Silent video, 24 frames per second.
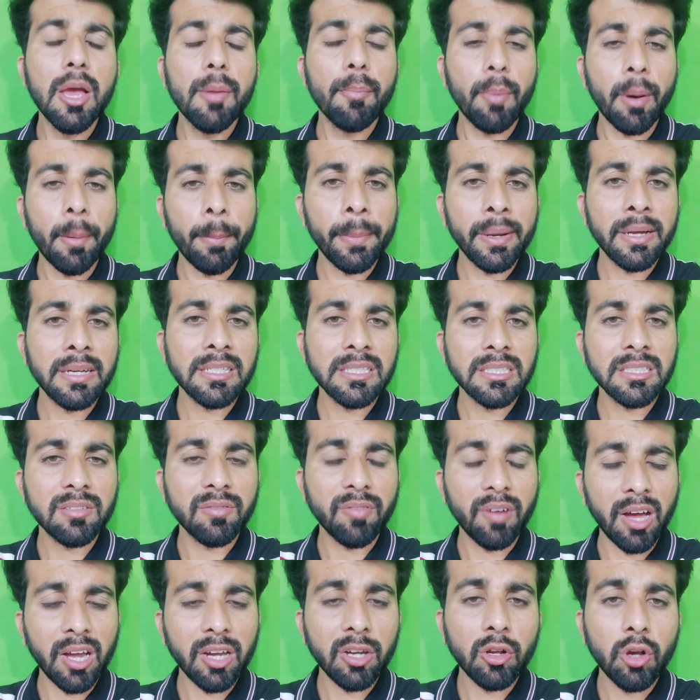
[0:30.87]
मोहम्मद
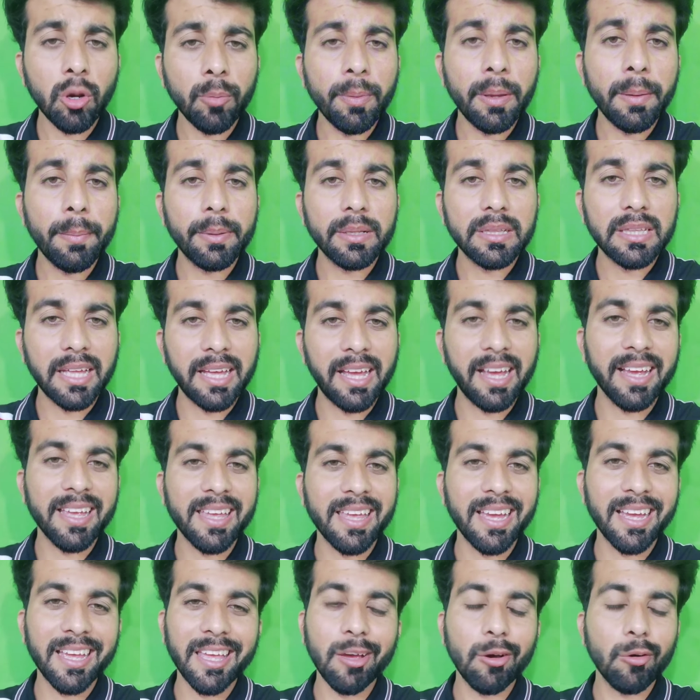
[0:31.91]
रिजवान को भी बताया
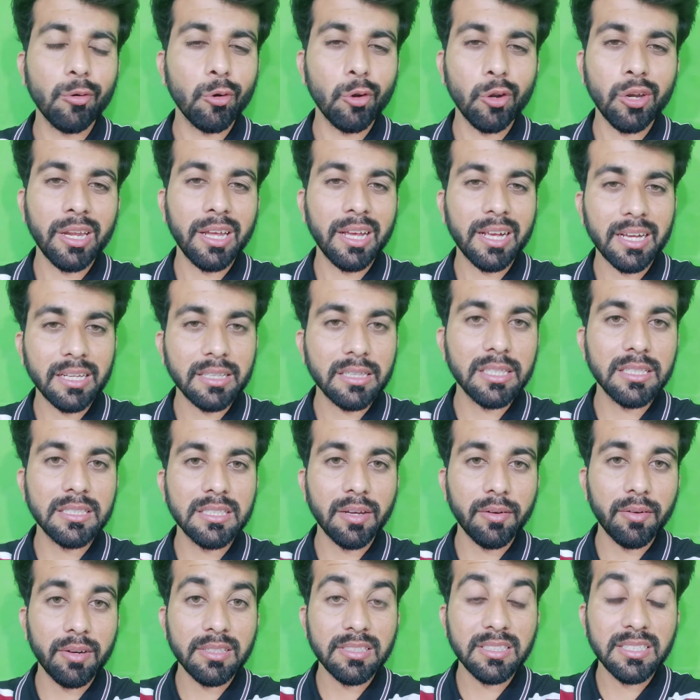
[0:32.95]
गया कि उन्होंने इकतीस
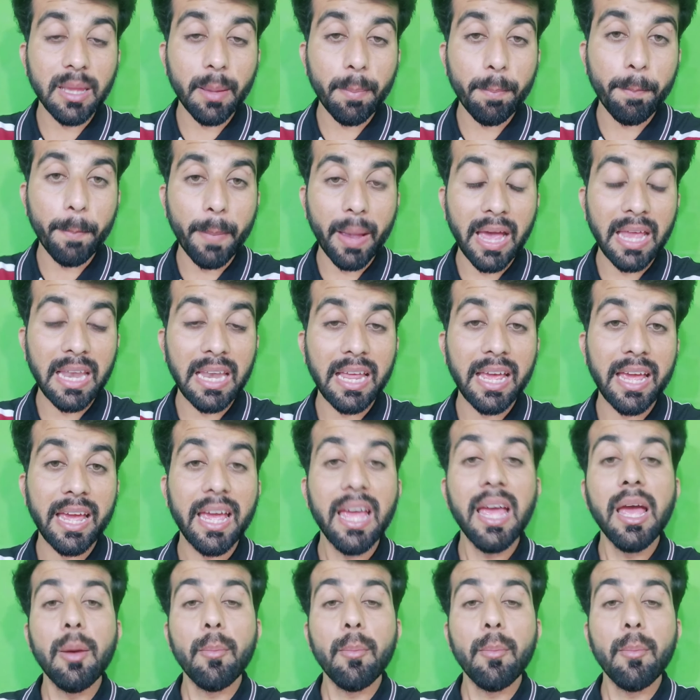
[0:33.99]
ओवर से पहले